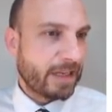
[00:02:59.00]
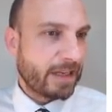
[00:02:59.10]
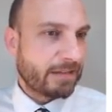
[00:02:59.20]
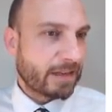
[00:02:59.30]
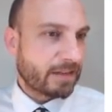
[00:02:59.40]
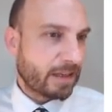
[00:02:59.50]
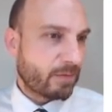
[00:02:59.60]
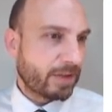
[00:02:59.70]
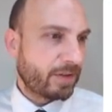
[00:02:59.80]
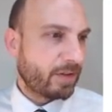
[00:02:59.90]
Estas
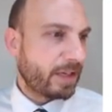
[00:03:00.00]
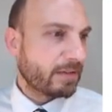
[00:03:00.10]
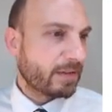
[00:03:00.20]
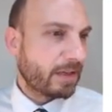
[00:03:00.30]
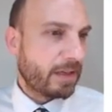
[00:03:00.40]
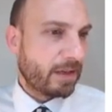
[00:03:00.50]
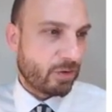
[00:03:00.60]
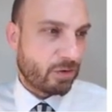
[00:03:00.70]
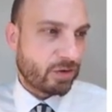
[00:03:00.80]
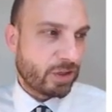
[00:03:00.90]
ecuaciones
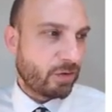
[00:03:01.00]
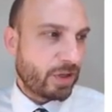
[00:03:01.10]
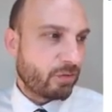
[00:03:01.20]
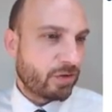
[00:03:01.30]
constituyen un